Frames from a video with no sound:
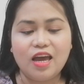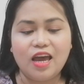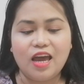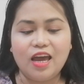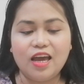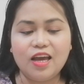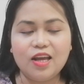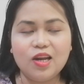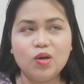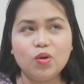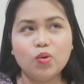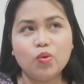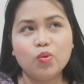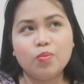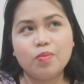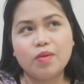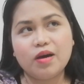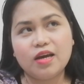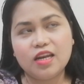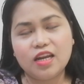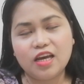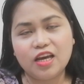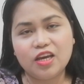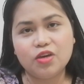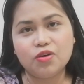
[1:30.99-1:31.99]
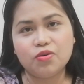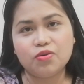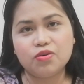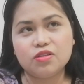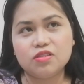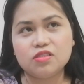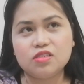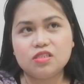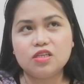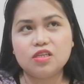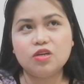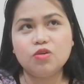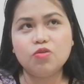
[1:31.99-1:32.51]
Eh, luma na
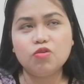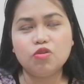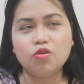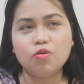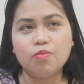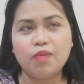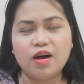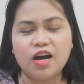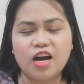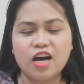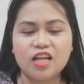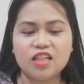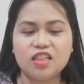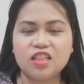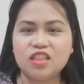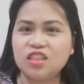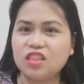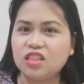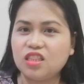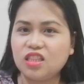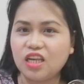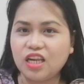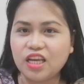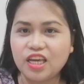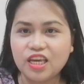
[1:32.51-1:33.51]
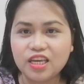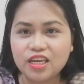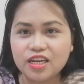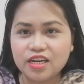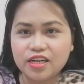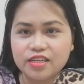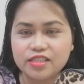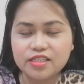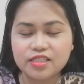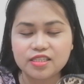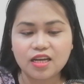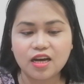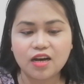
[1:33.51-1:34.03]
yon Siguro mga 3
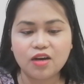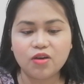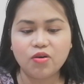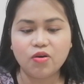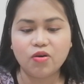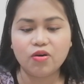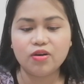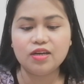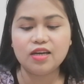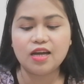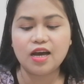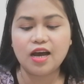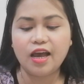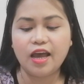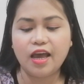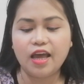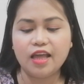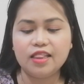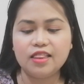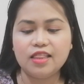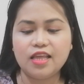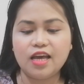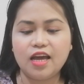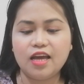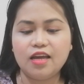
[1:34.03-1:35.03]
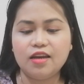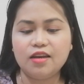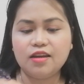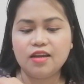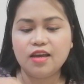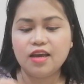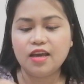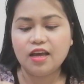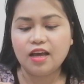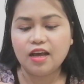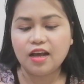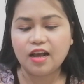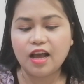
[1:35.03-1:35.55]
years ago na. And then,
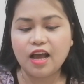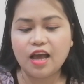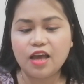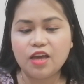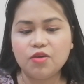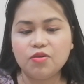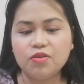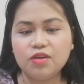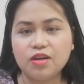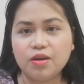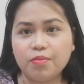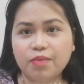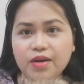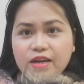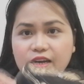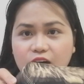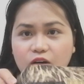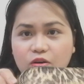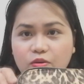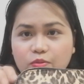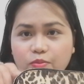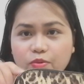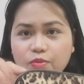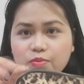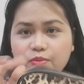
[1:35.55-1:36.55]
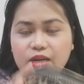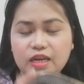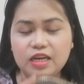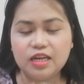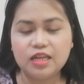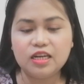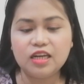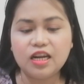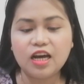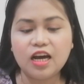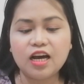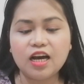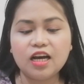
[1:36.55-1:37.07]
ngayon naman ako
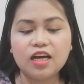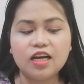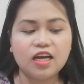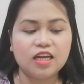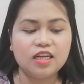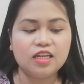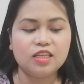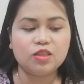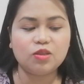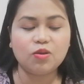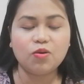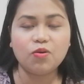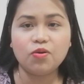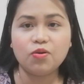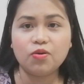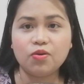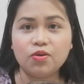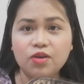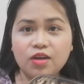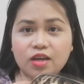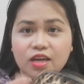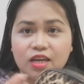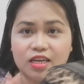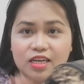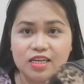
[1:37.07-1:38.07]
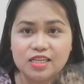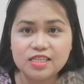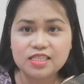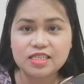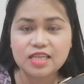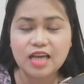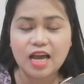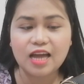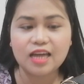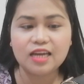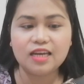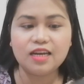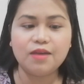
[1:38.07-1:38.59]
bumili ng ganitong
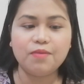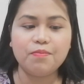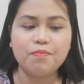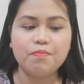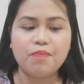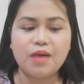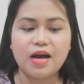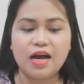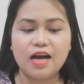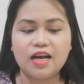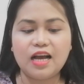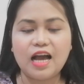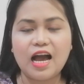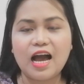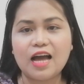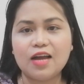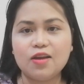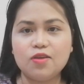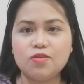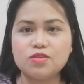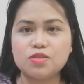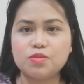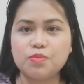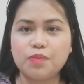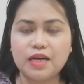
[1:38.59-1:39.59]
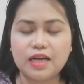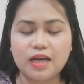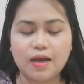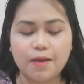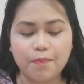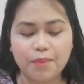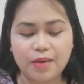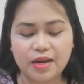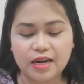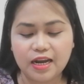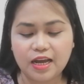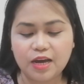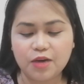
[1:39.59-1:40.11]
design ng bag. Halos
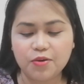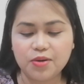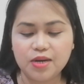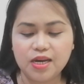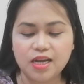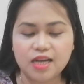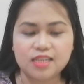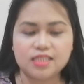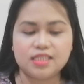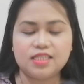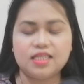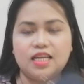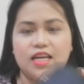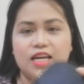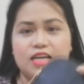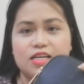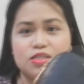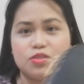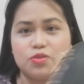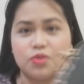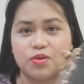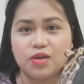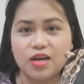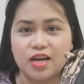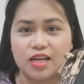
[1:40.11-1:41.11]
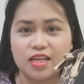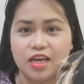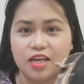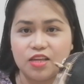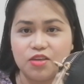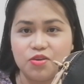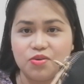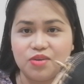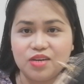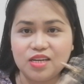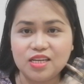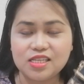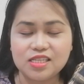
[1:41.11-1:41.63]
magkapareho lang sila. So,
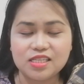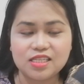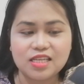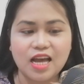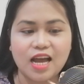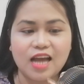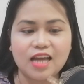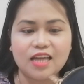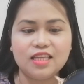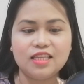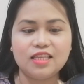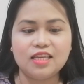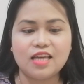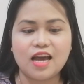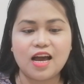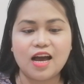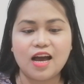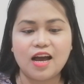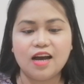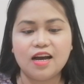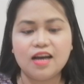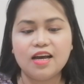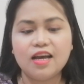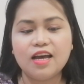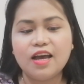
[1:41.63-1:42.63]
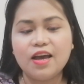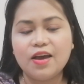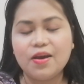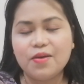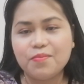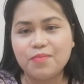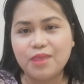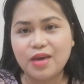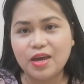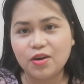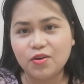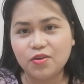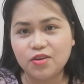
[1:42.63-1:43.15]
ganyan yung design niya.
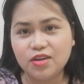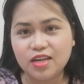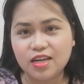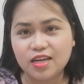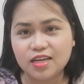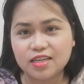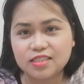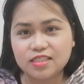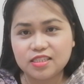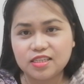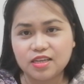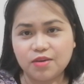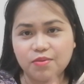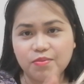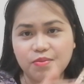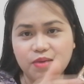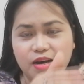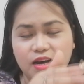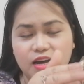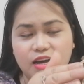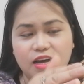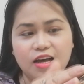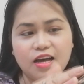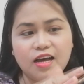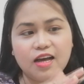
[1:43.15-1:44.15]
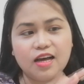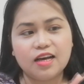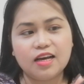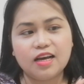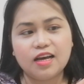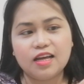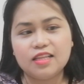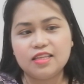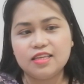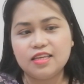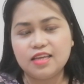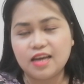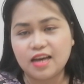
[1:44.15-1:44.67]
Meron lang siyang mga
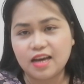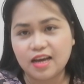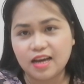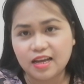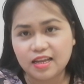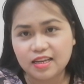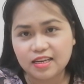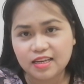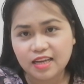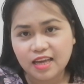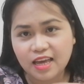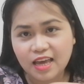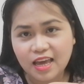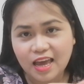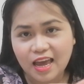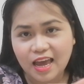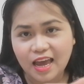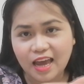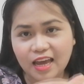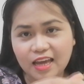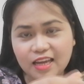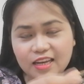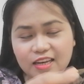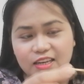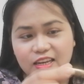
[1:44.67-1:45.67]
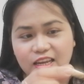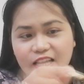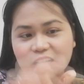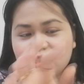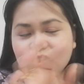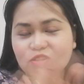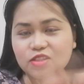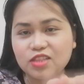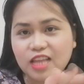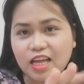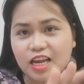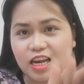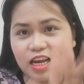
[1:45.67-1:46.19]
ganyan. And
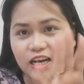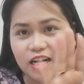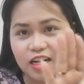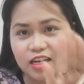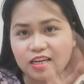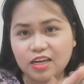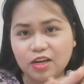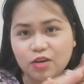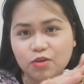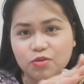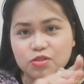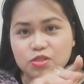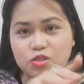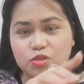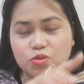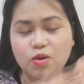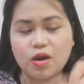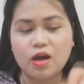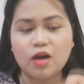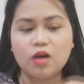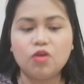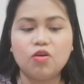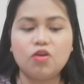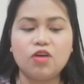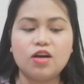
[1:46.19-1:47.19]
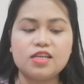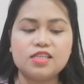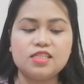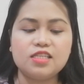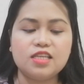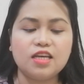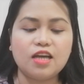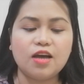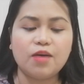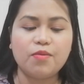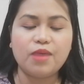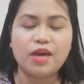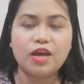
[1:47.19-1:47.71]
ito talaga nagustuhan ko
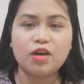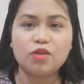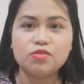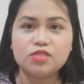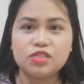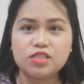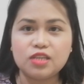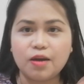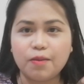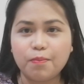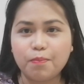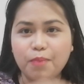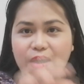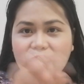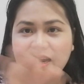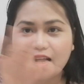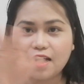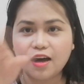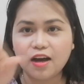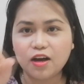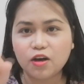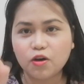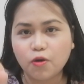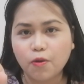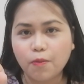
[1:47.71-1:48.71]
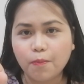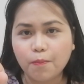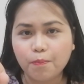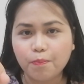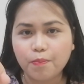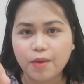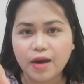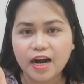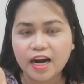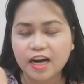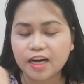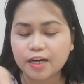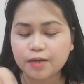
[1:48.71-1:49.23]
kasi nga meron siyang parang
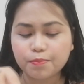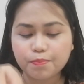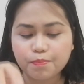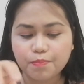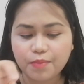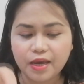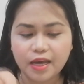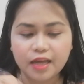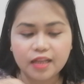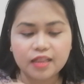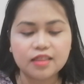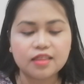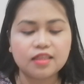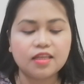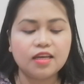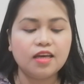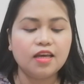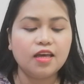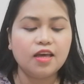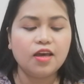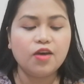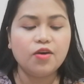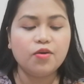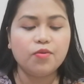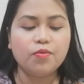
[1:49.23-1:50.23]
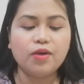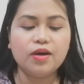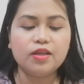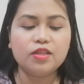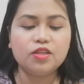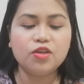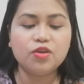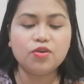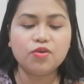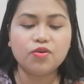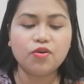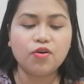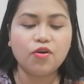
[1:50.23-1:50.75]
compartment what
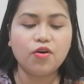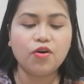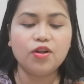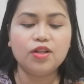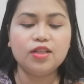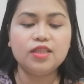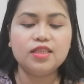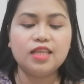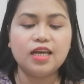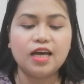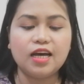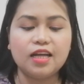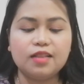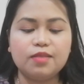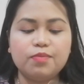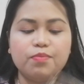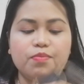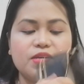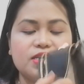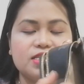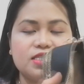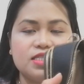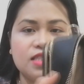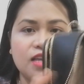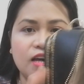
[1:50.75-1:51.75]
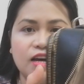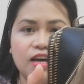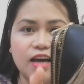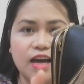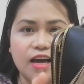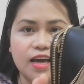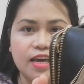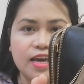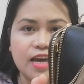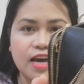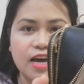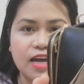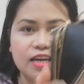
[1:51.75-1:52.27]
you call that. Basta,
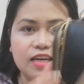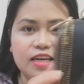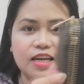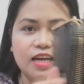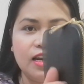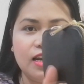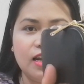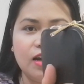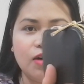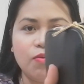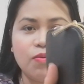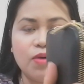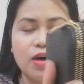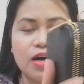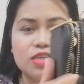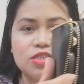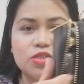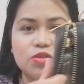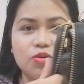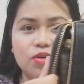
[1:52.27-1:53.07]
ayan, dalawa.